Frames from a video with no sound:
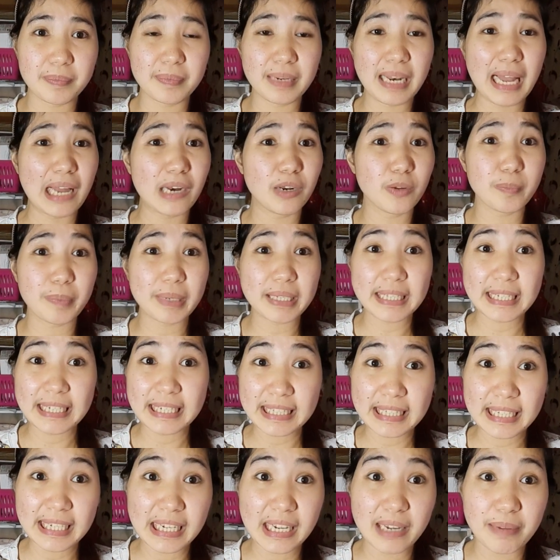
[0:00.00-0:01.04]
lalo pat
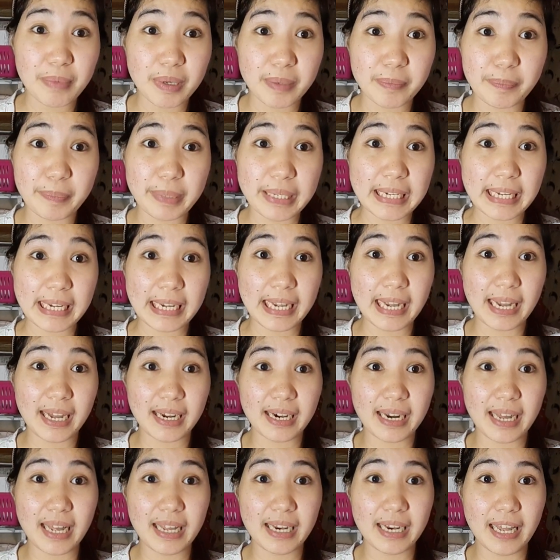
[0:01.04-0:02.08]
hindi naman
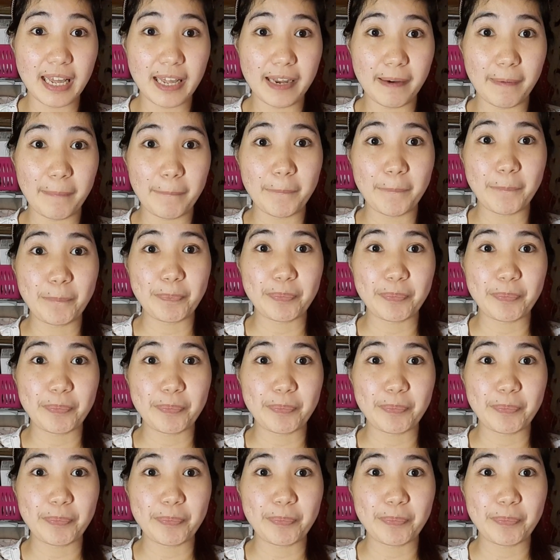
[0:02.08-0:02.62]
pinag-aralan,